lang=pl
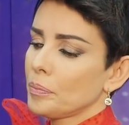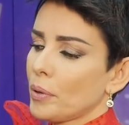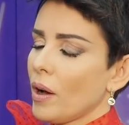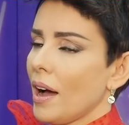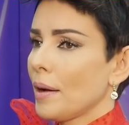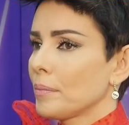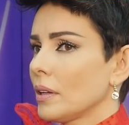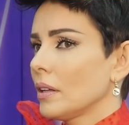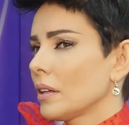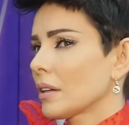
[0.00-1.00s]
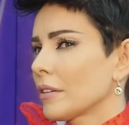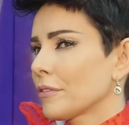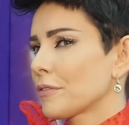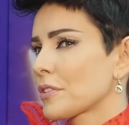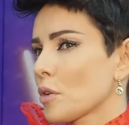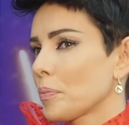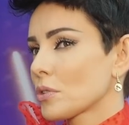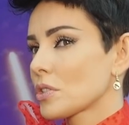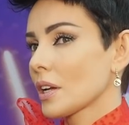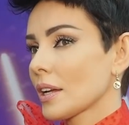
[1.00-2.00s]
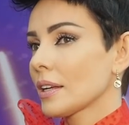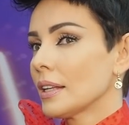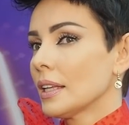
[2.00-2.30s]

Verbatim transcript: ProAm e, Pro-Am e, w Sopocie